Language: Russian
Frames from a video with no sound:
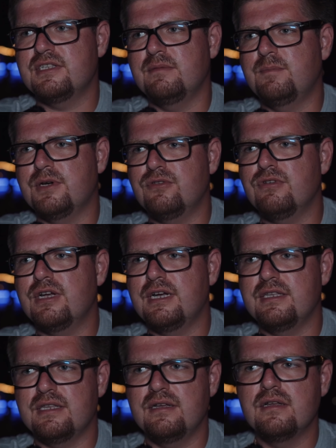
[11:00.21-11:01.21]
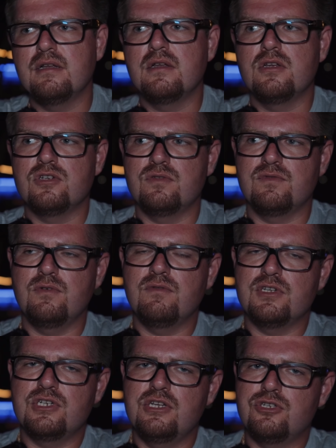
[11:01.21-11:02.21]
там партнер какая-то, чтобы в него вложили